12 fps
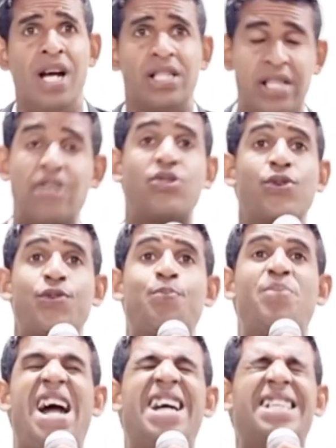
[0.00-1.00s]
Jesus
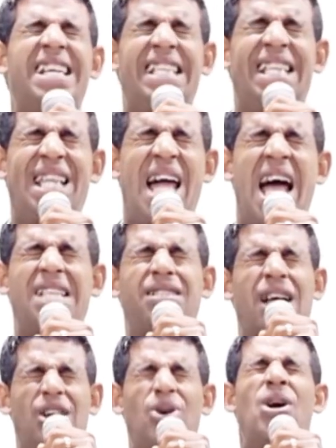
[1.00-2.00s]
brada,
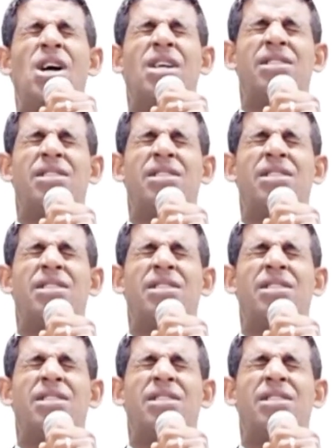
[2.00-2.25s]
Lázaro,